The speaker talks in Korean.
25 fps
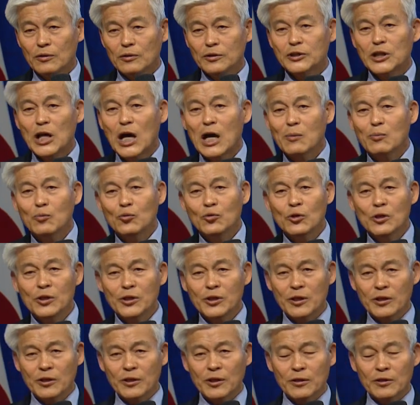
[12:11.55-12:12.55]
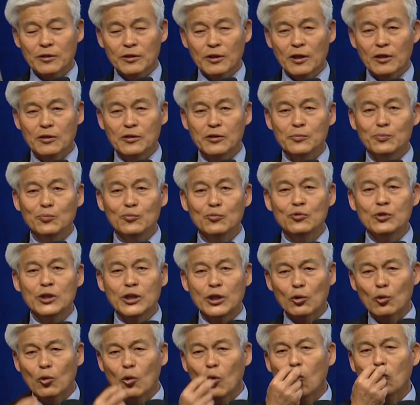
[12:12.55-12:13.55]
창문을 열어야 되는데 그
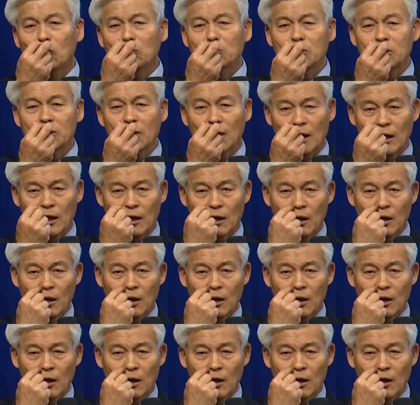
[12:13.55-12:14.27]
문이 코입니다.